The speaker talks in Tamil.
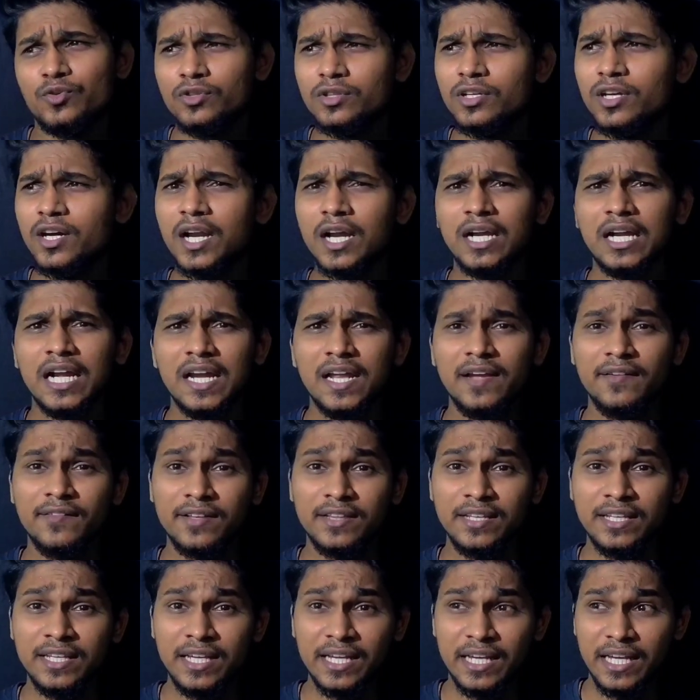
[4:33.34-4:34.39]
சொந்தக்காரங்கனாலே
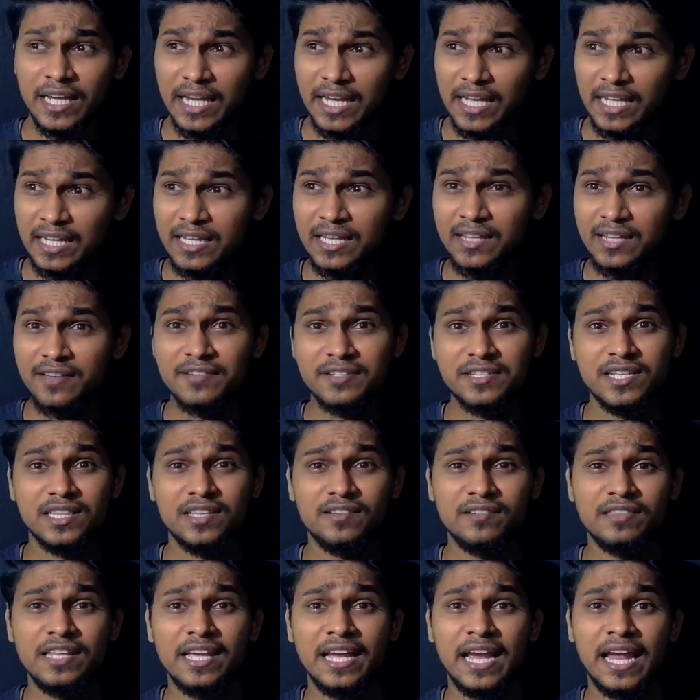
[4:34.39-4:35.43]
வந்து எந்த
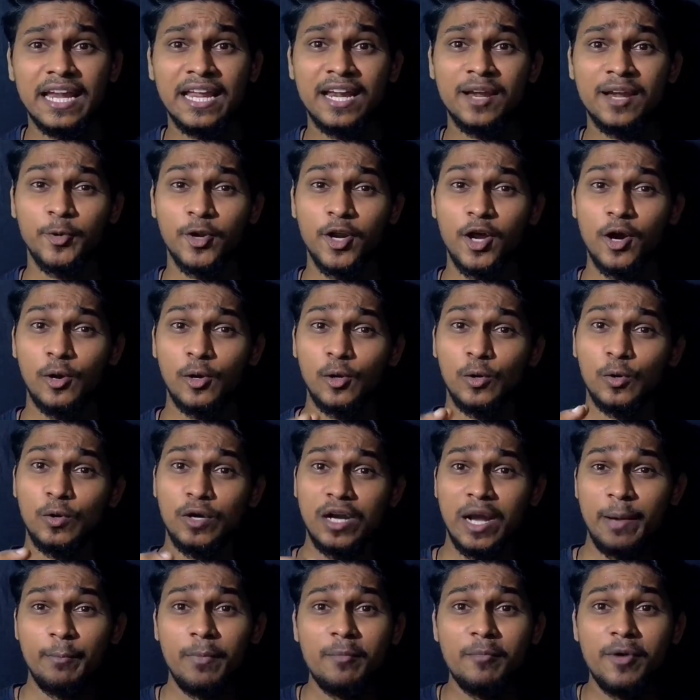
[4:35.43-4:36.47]
விஷயத்த வந்து கிளற போகிறாங்களோ
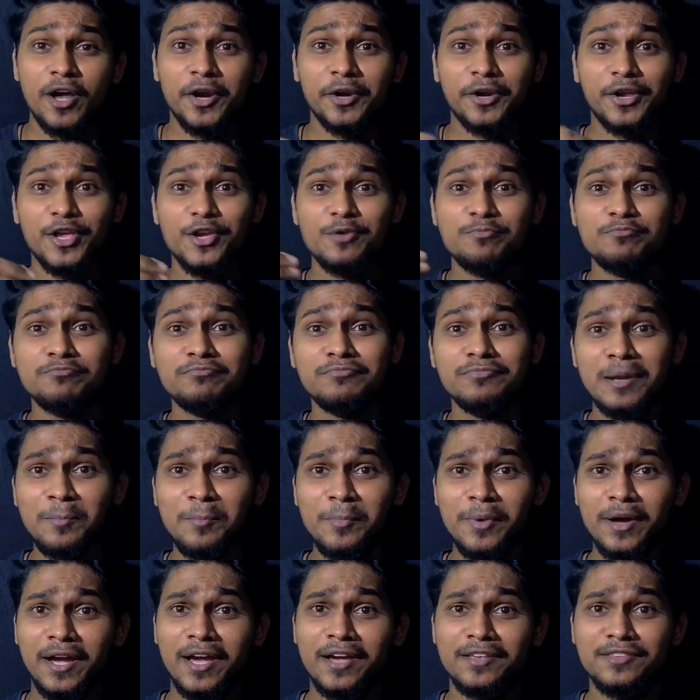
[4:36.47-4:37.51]
நம்ம மார்க்கையும்
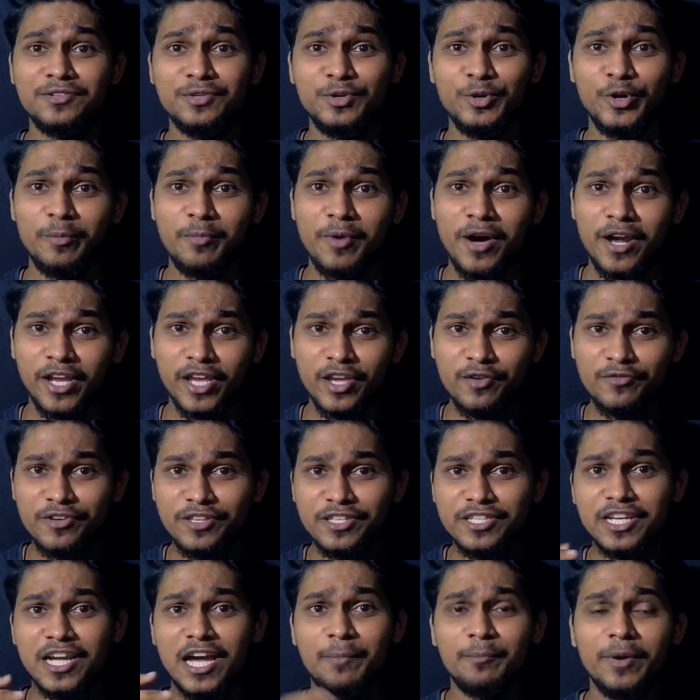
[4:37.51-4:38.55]
நம்ம கசினோட மார்க்கையும்
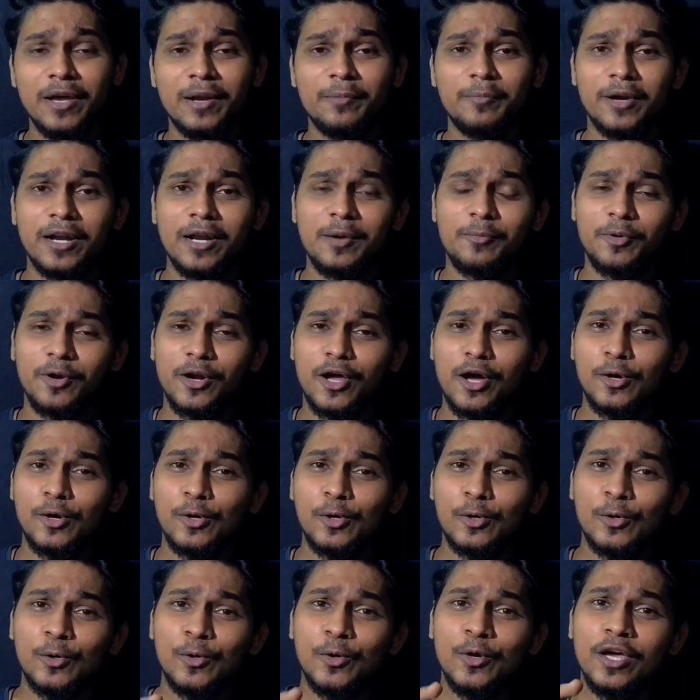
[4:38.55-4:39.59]
வச்சு கம்பேர் பண்ண
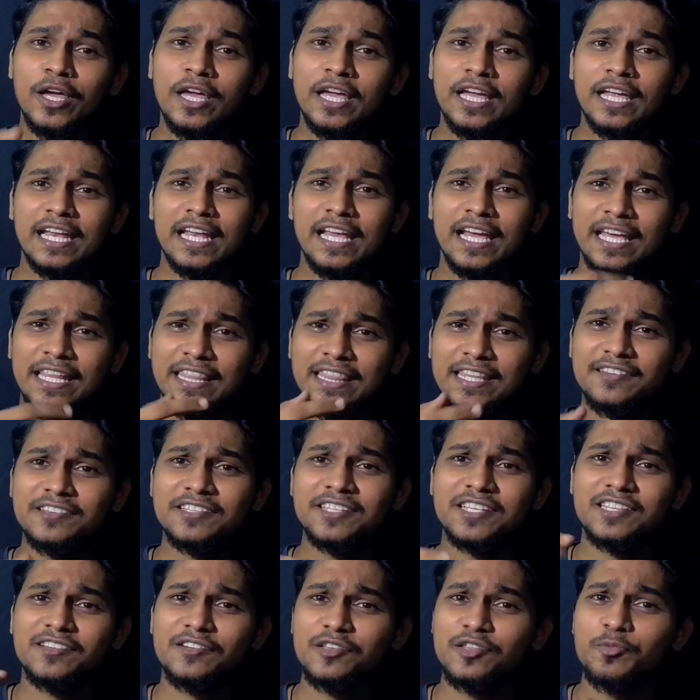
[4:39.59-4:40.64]
போகிறாங்களோ இல்லை எந்த
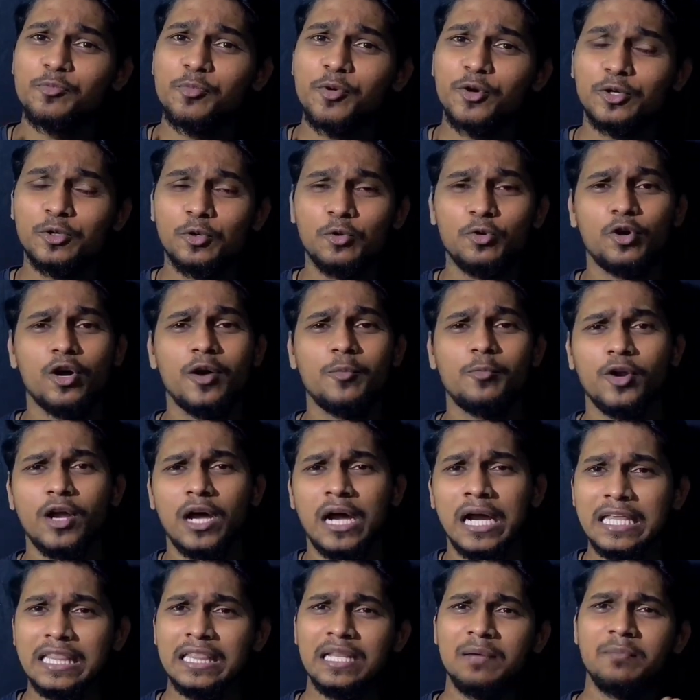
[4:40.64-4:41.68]
விஷயத்த வந்து போட்டு கொடுக்க
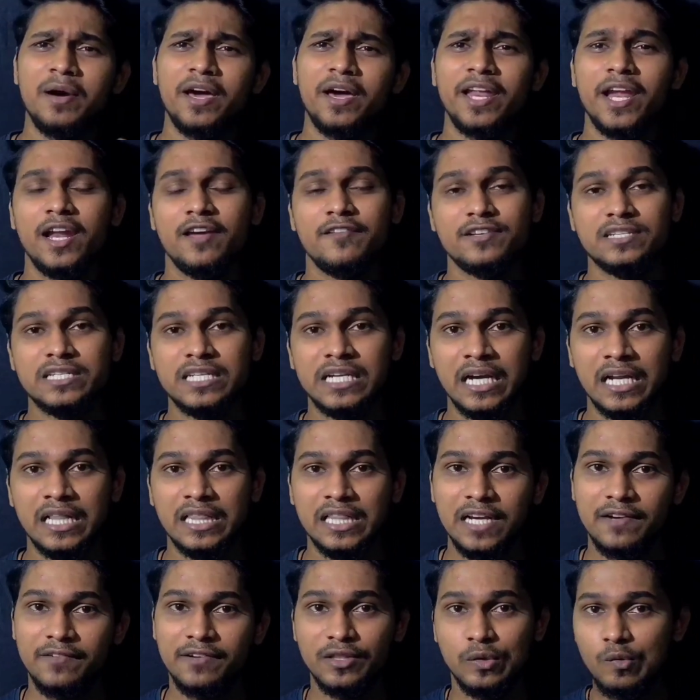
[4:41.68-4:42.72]
போகிறாங்க இந்த மாதிரியான
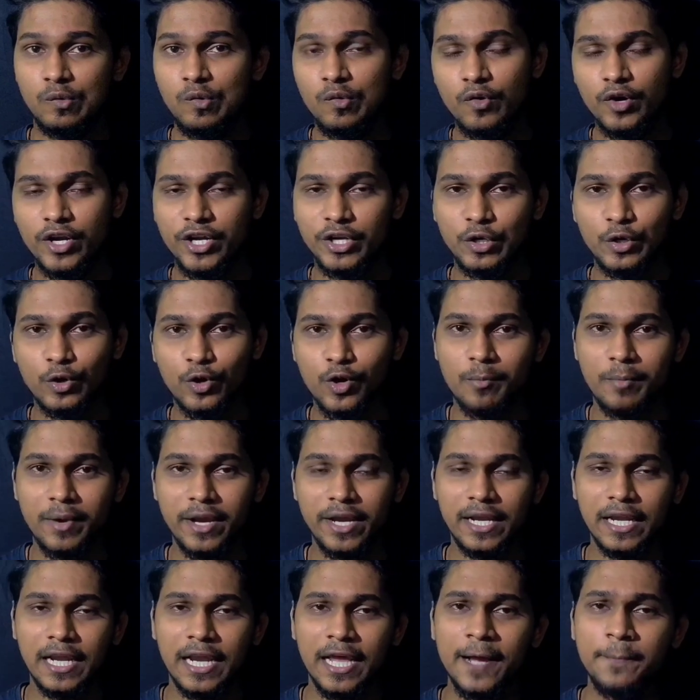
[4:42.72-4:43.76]
விஷயங்கள் தான் வந்து ஓடிட்டுருக்கோம்
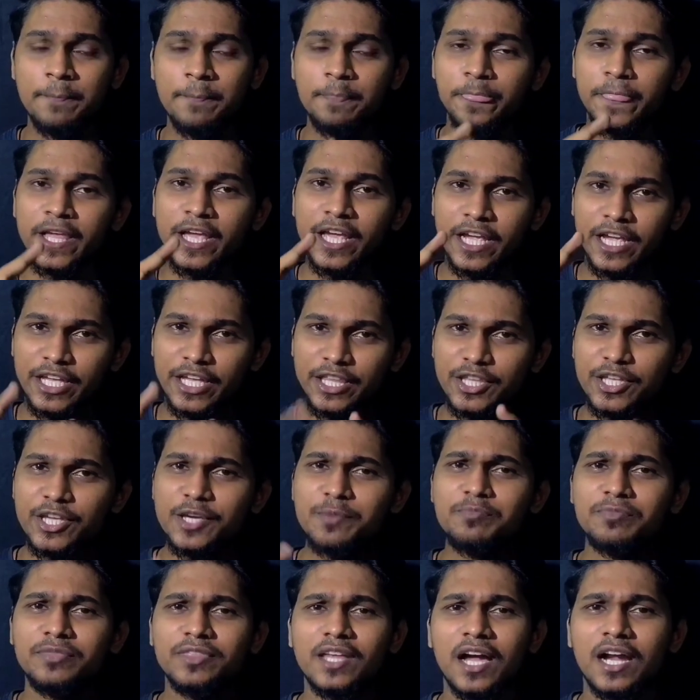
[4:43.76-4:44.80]
மைண்டில்
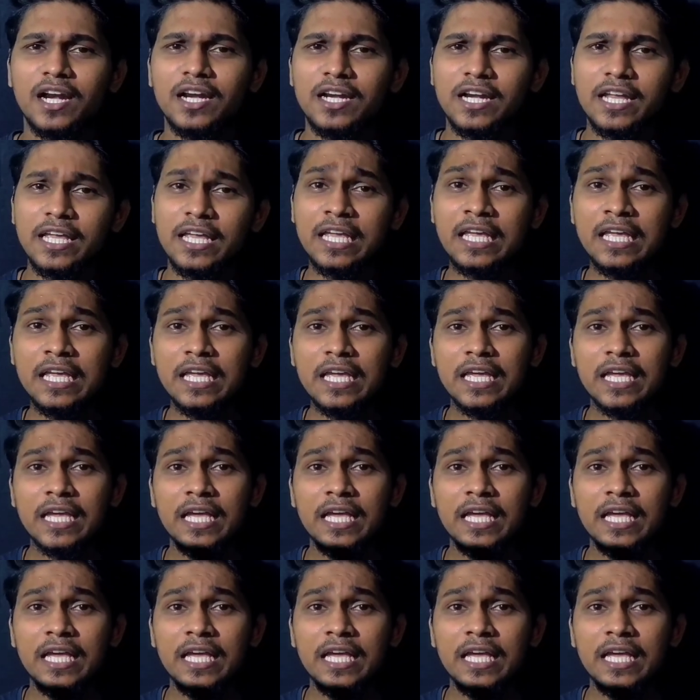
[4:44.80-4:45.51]
இதையும் தாண்டி